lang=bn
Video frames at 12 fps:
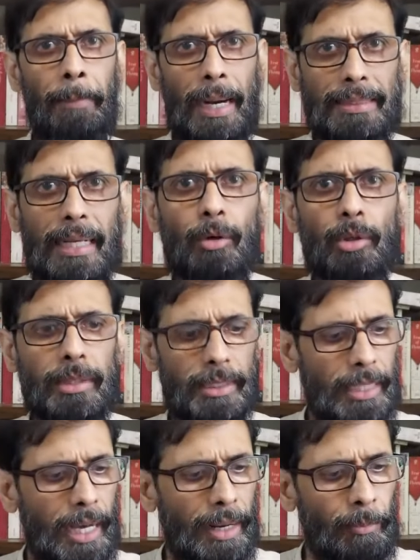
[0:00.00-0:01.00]
বাজার করতে
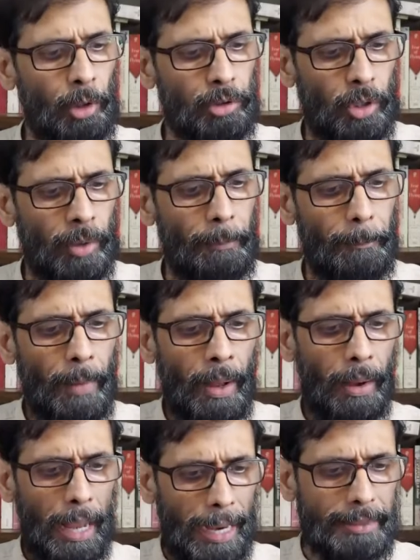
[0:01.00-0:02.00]
যাওয়ার মতন
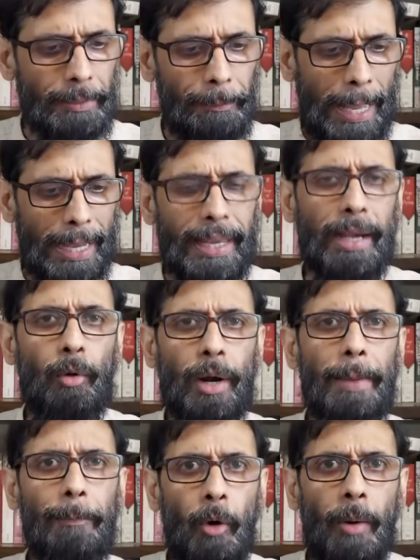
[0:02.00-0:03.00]
একটা ব্যাগে
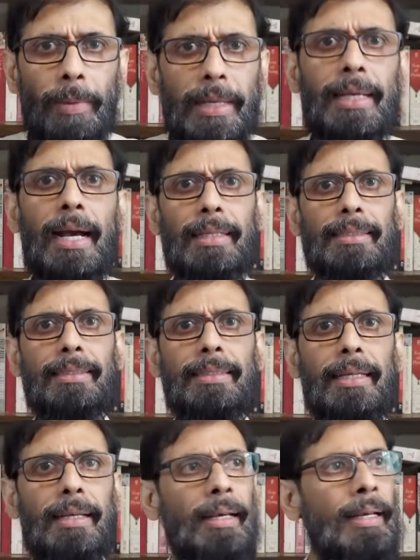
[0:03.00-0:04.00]
করে বোম নিয়ে
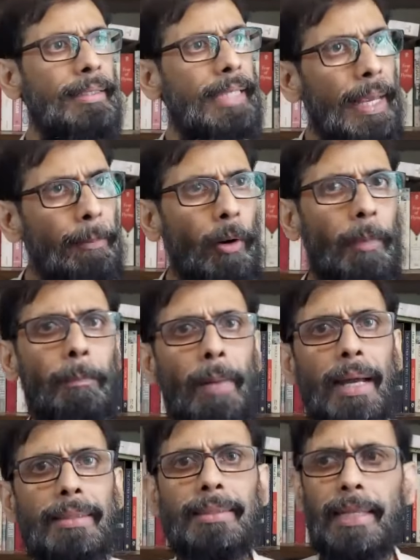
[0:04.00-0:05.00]
আসছে সেই বোম
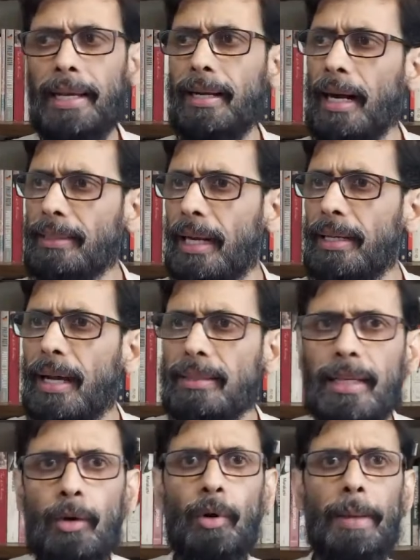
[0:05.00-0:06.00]
মারছে কাটারি
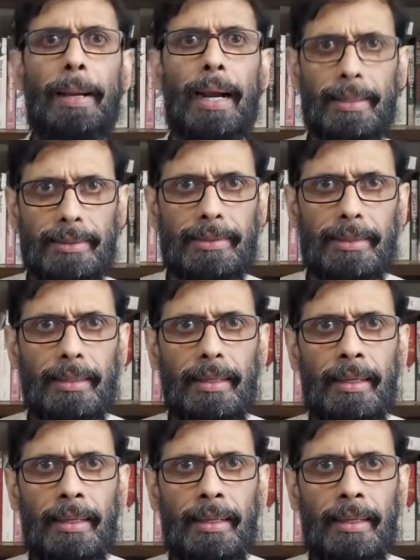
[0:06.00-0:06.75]
হাতে ঘুরে বেড়াচ্ছে